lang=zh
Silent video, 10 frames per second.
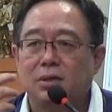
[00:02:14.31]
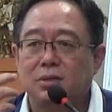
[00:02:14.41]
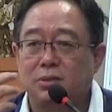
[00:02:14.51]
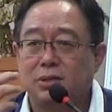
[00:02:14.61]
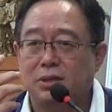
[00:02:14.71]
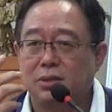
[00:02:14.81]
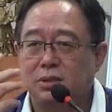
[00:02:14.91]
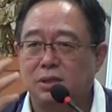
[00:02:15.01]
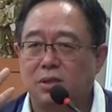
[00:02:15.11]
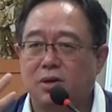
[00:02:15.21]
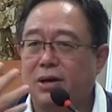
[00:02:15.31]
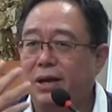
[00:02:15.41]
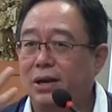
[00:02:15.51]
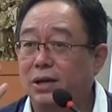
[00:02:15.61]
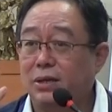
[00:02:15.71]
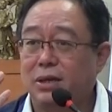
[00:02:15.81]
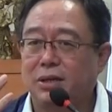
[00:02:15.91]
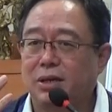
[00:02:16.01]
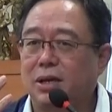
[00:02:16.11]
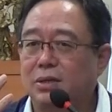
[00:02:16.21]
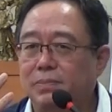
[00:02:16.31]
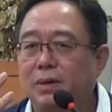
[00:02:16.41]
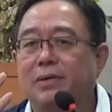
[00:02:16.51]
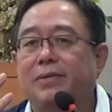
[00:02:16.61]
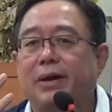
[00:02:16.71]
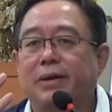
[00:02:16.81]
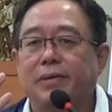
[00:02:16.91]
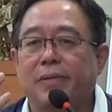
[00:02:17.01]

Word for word: 就像惊涛骇浪一样的开始变化了，